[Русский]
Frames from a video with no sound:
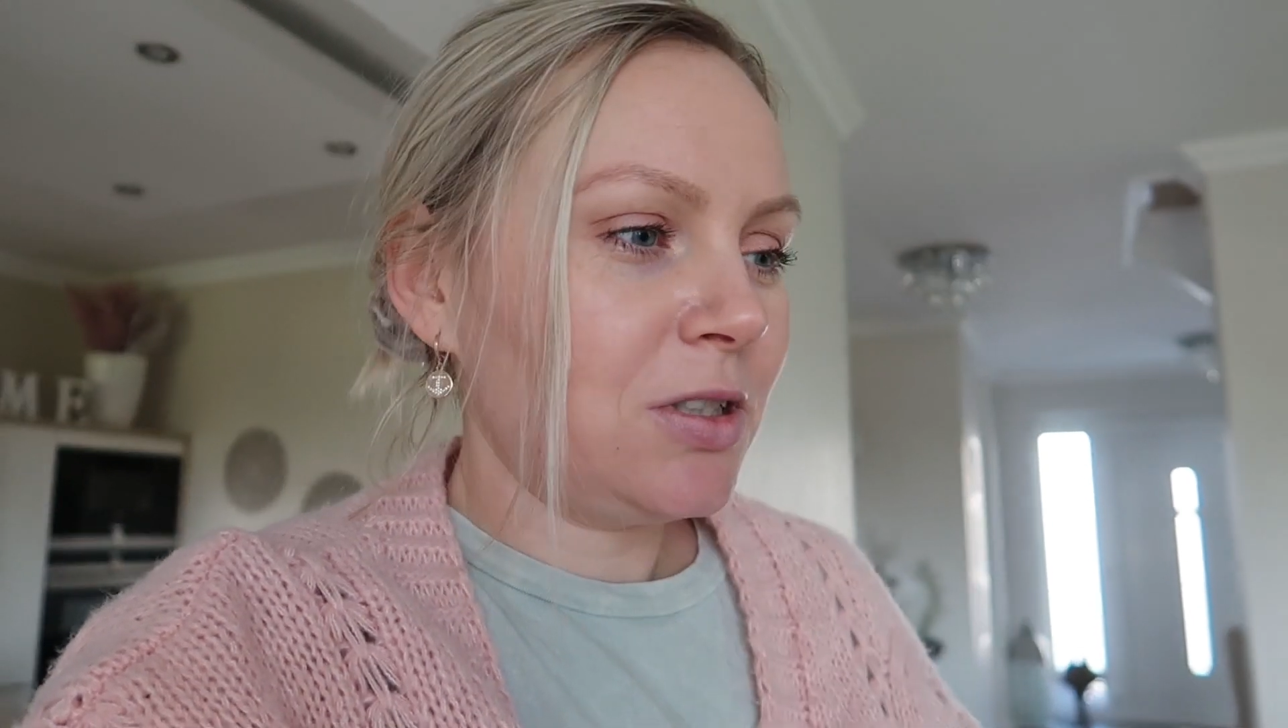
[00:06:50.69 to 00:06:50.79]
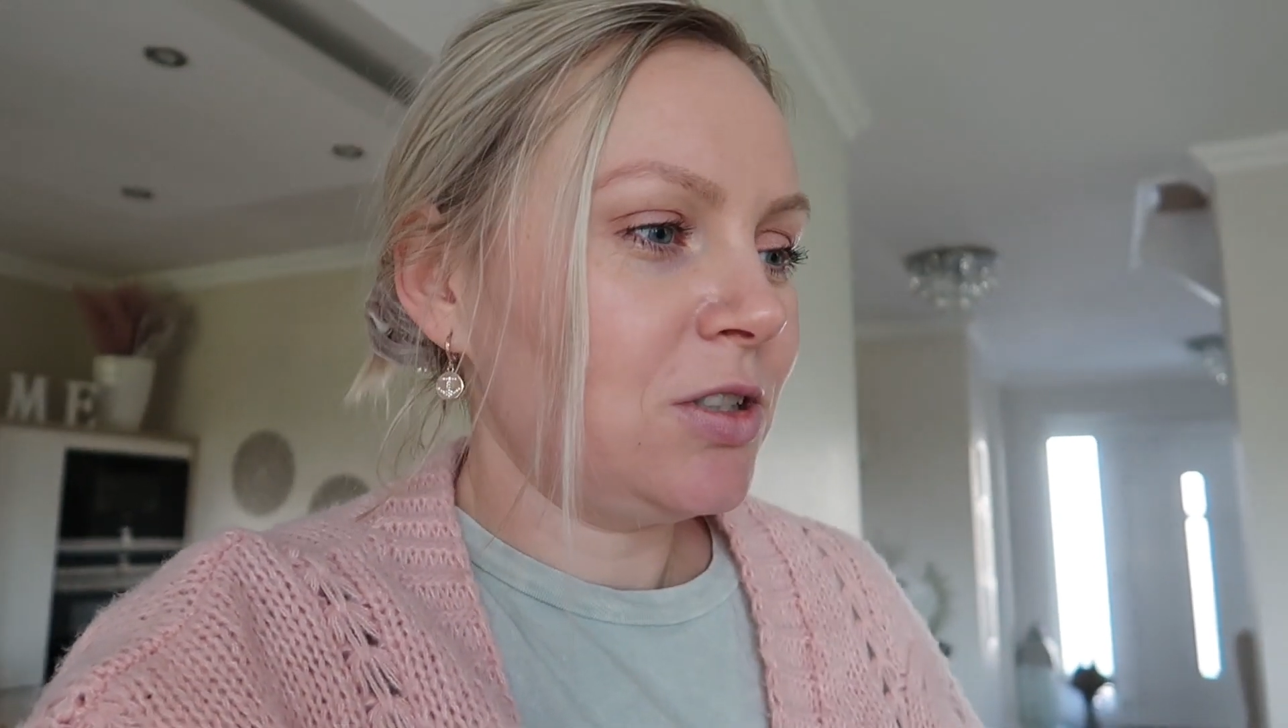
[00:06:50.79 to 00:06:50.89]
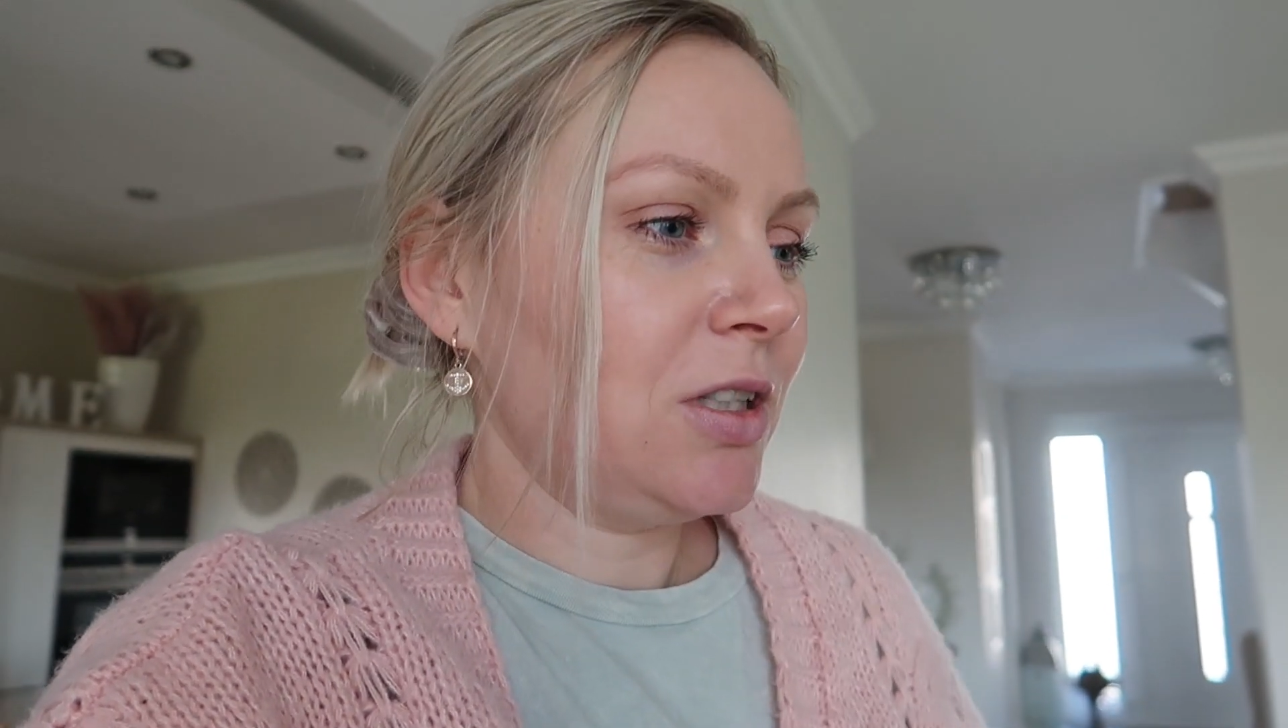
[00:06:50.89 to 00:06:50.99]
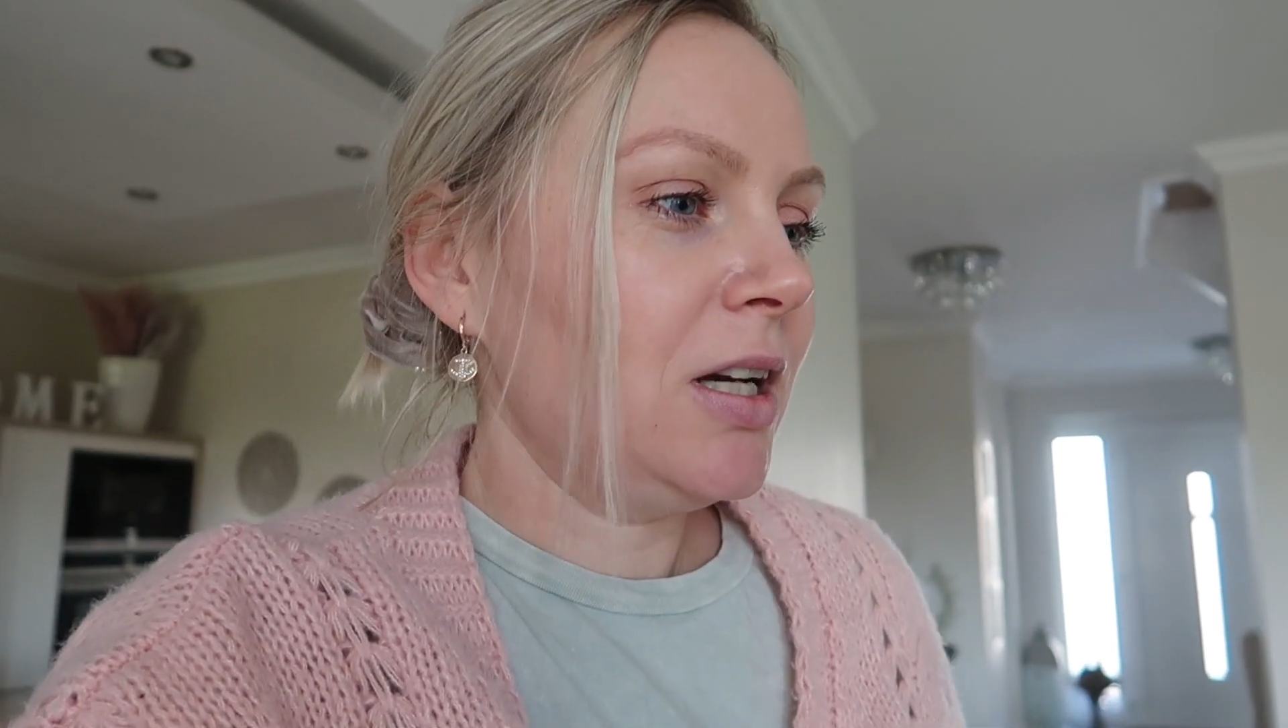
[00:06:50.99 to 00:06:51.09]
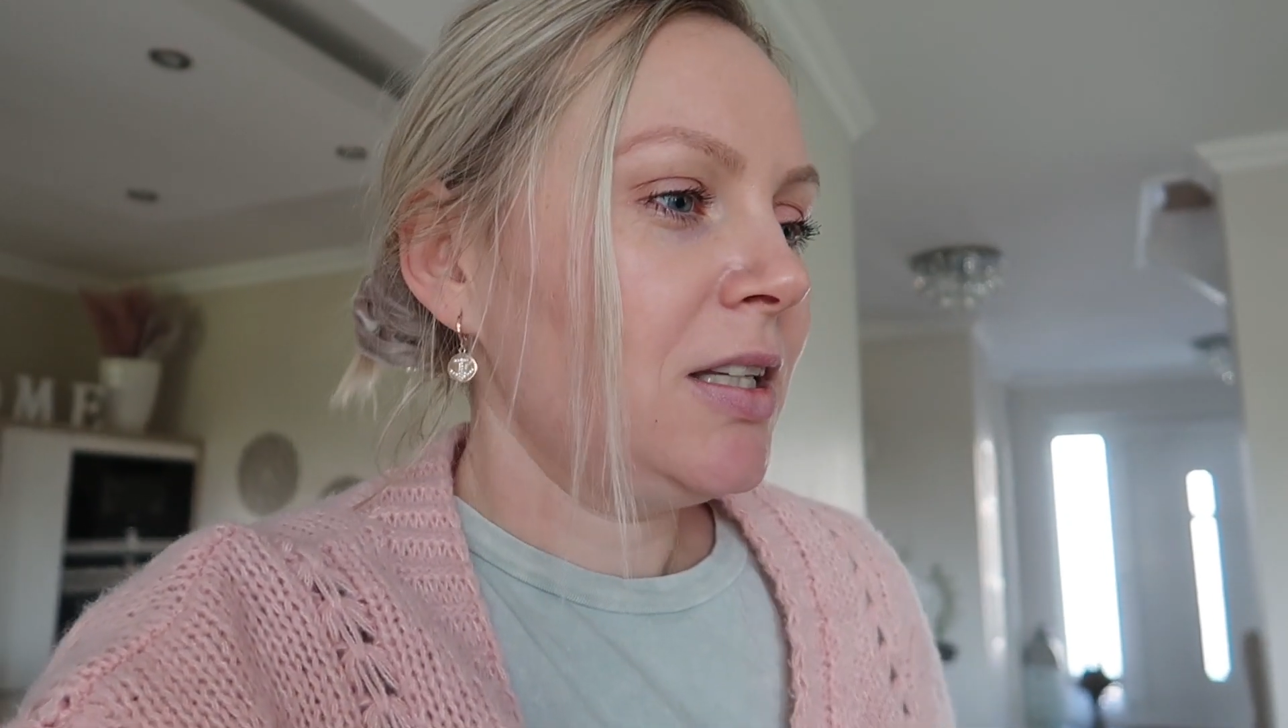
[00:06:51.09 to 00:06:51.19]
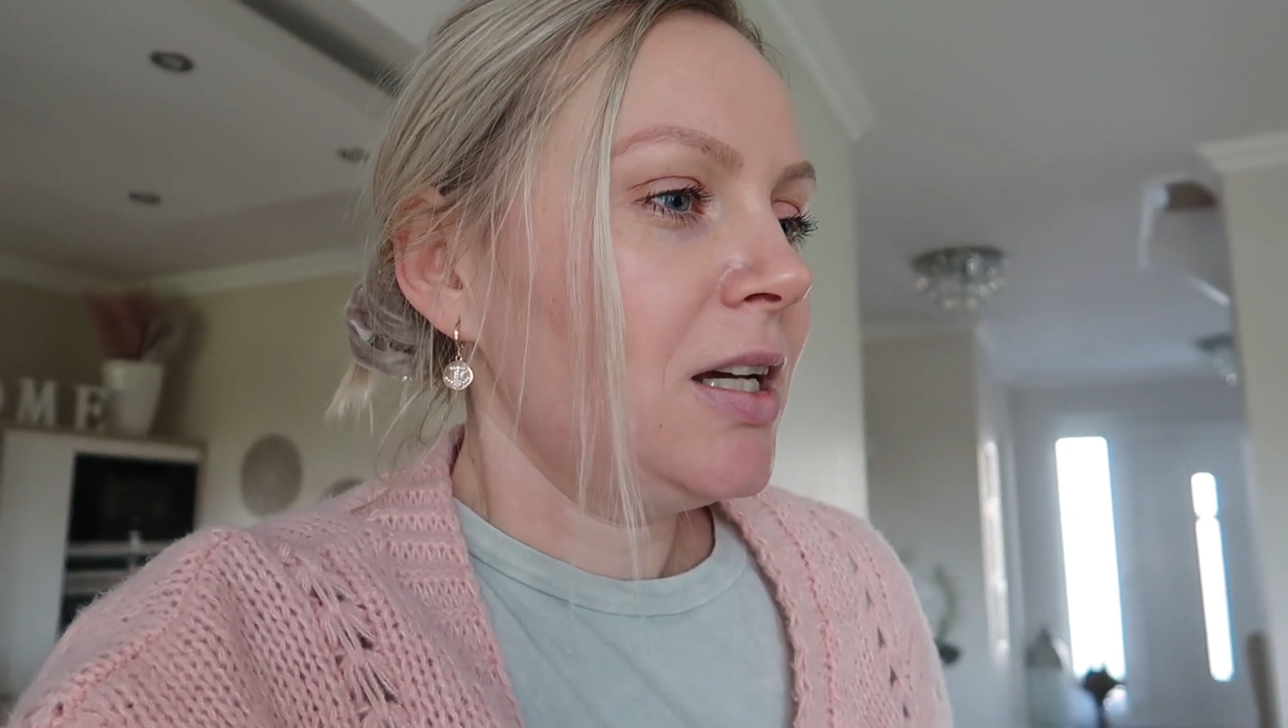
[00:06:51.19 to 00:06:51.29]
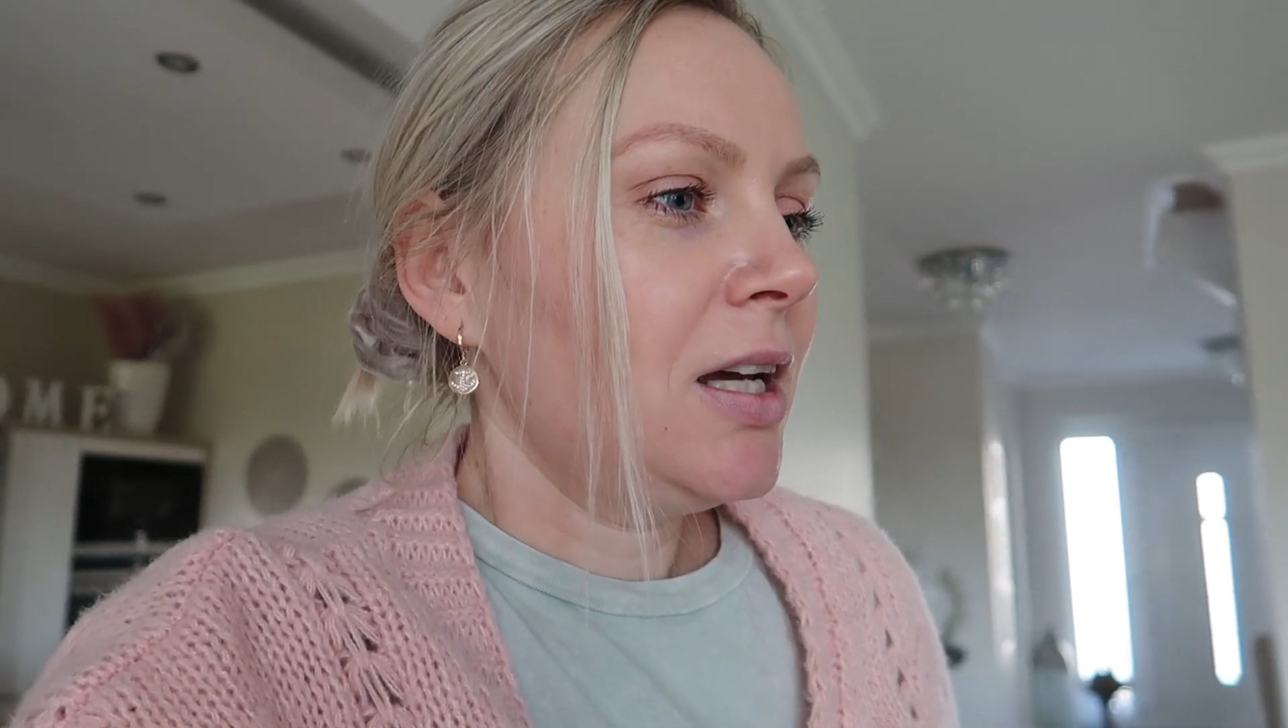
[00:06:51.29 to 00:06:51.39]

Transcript: зажигать.